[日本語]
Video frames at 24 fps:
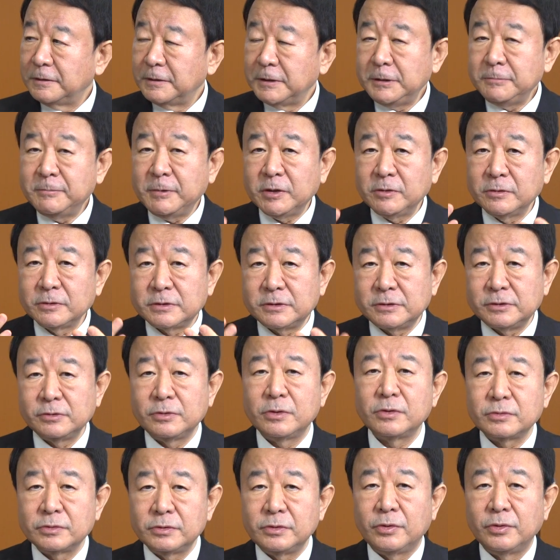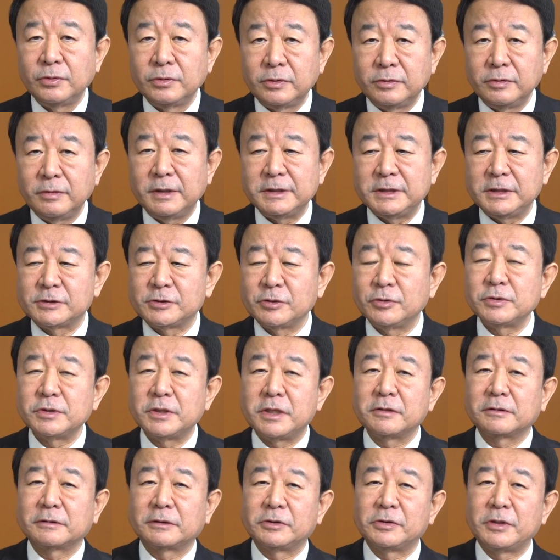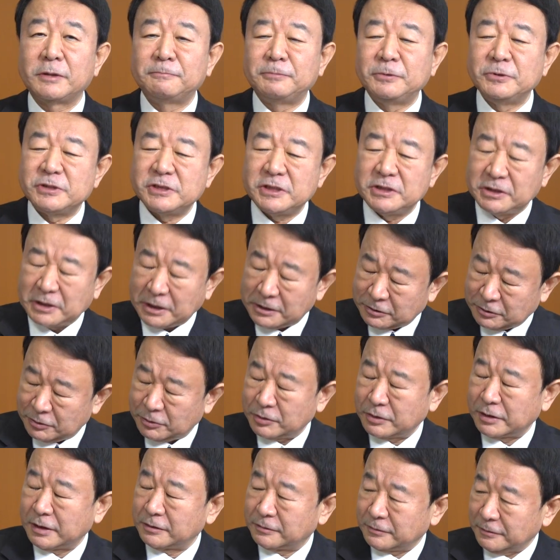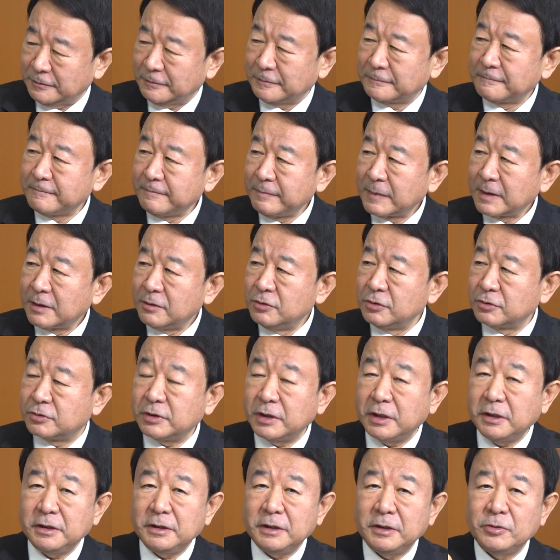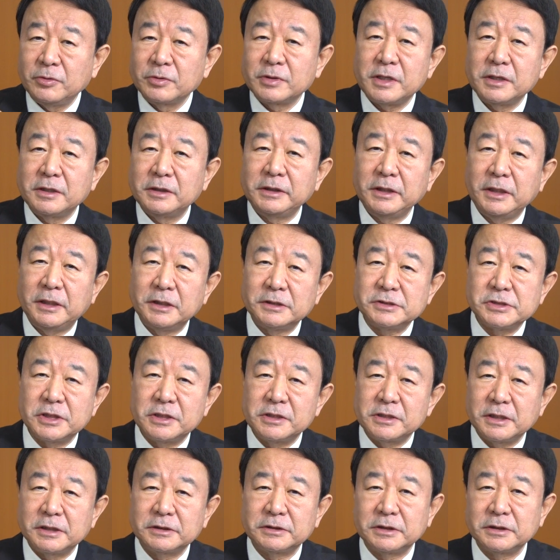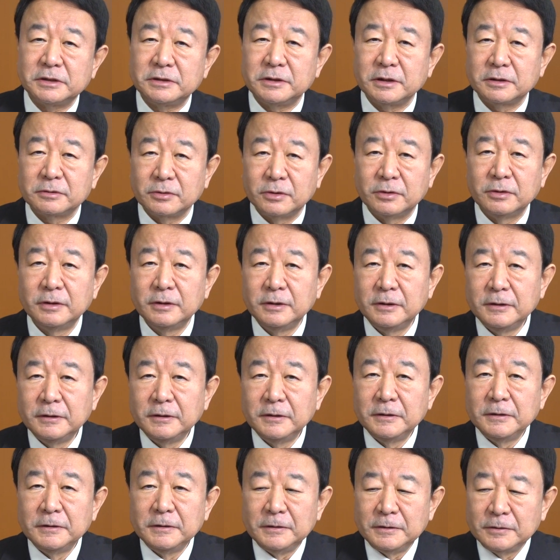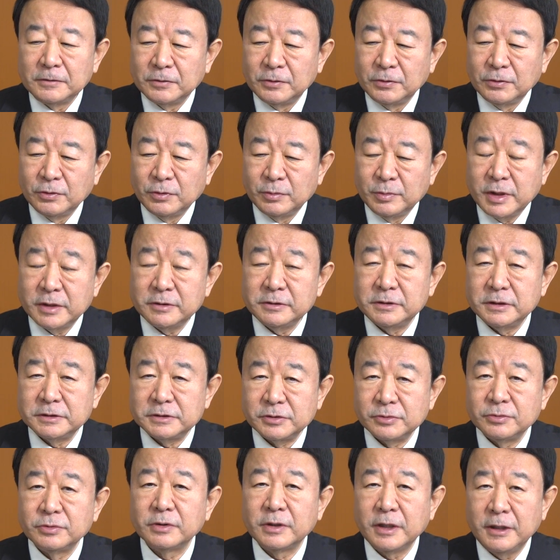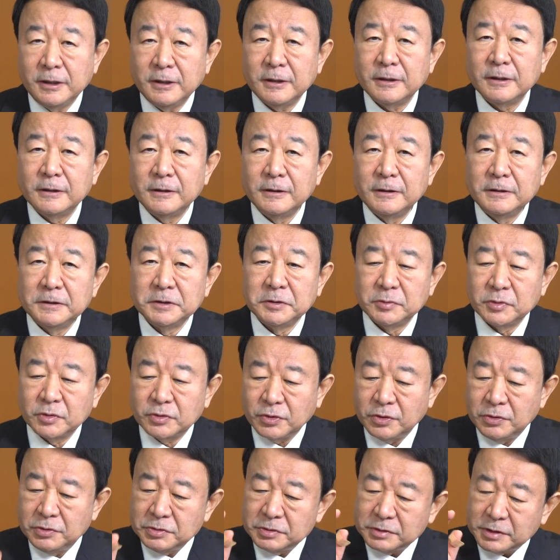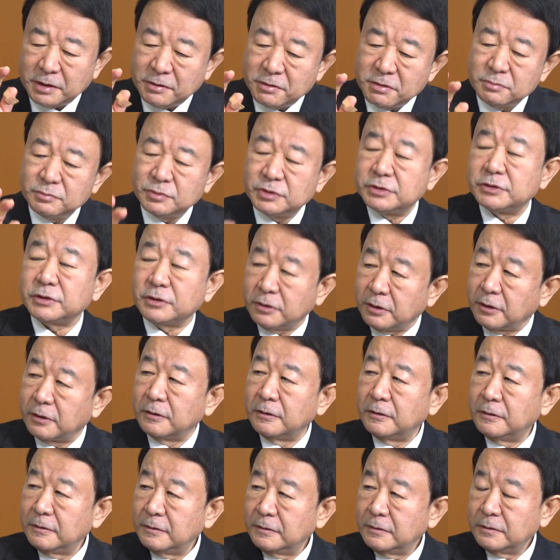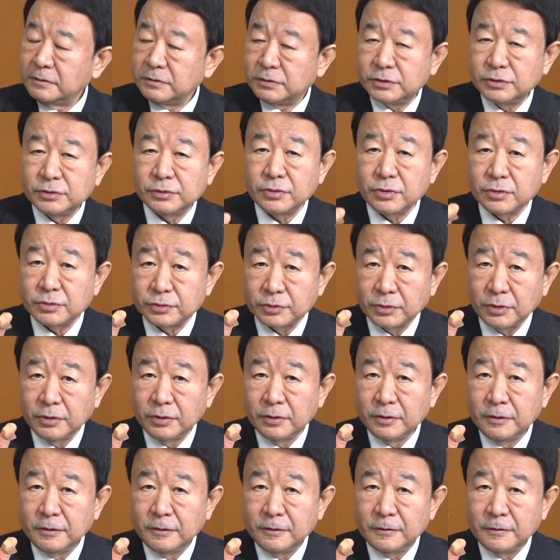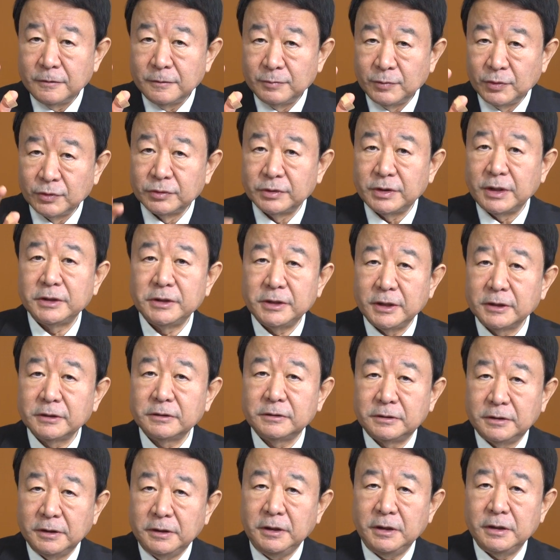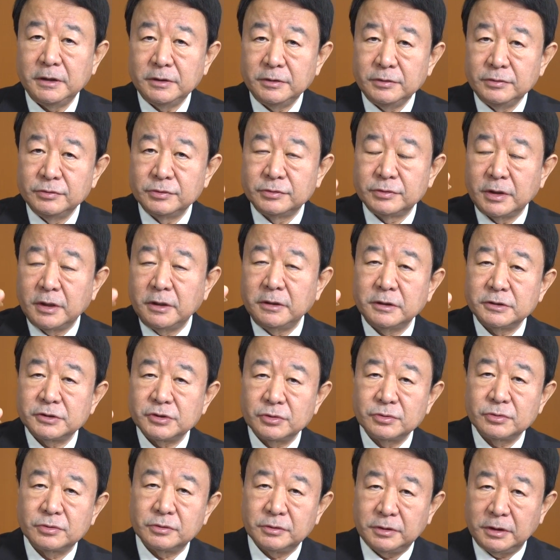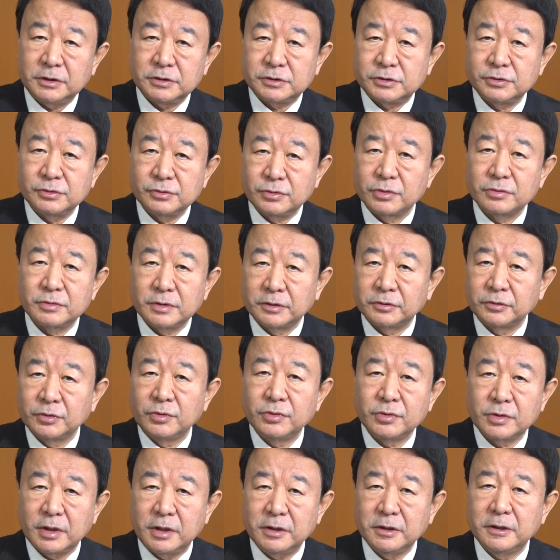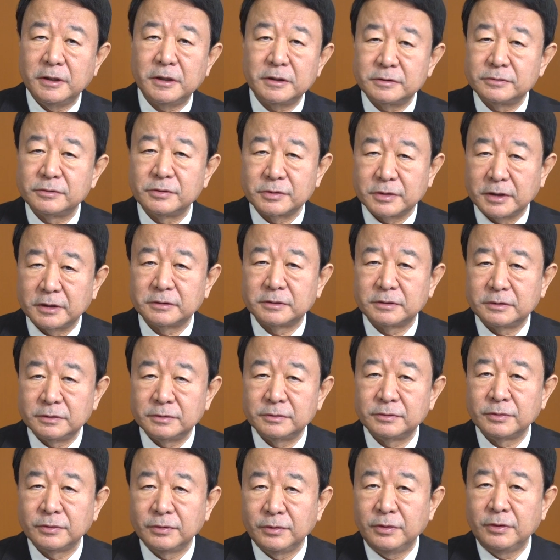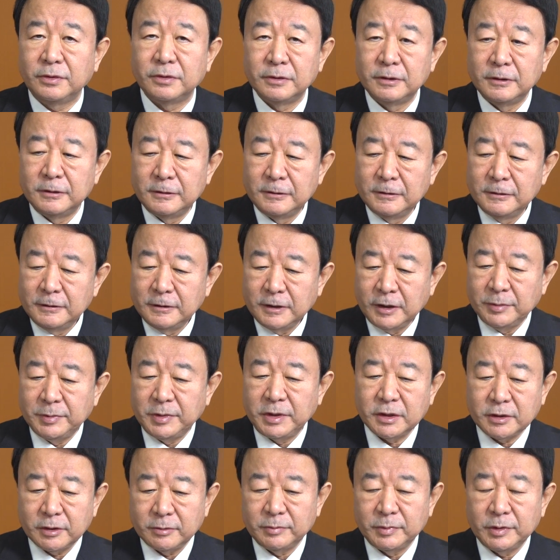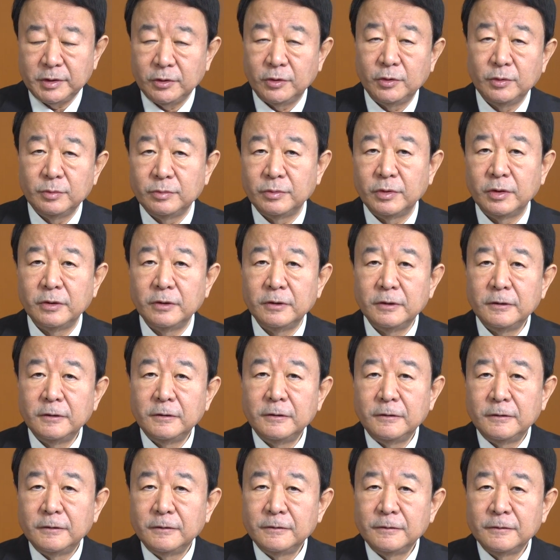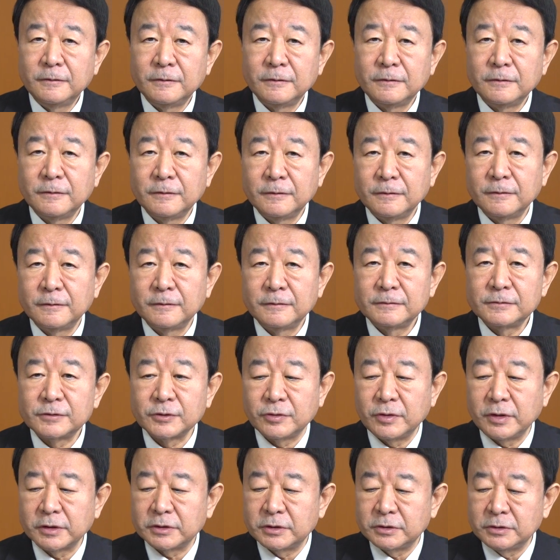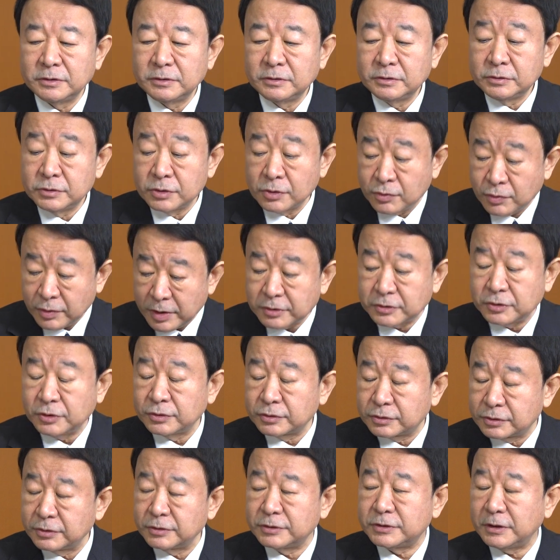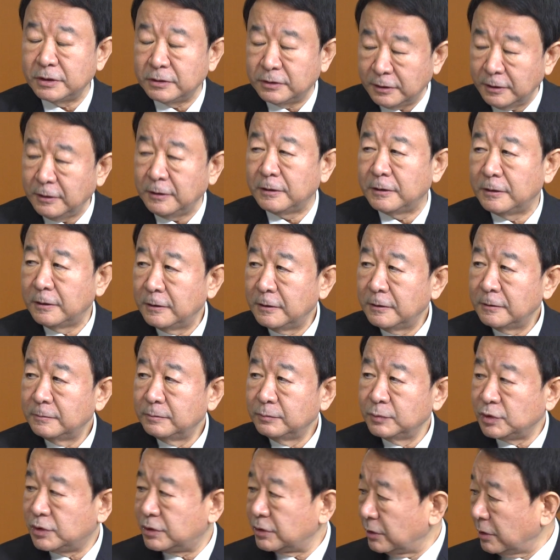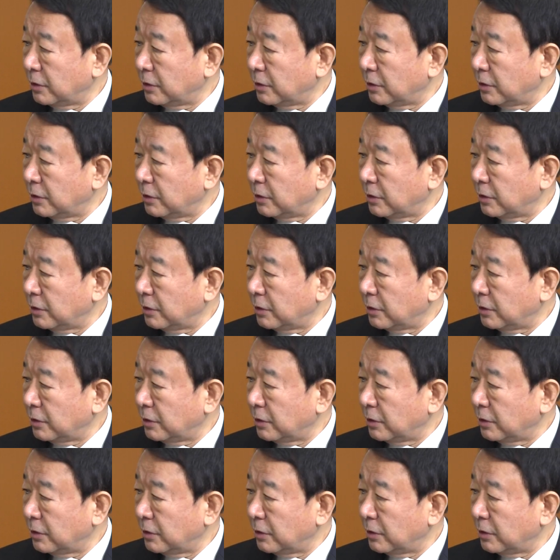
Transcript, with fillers: 今の中国の本音はいやそうじゃなくてそれはプーチン大統領だとウクライナのおかげで話が変わってきたと思われるでしょうがでも根幹はむしろ中国の問題であってウクライナショックで中国はどう考えるのかっていうのをアメリカも日本もそこはそこは共通しててむし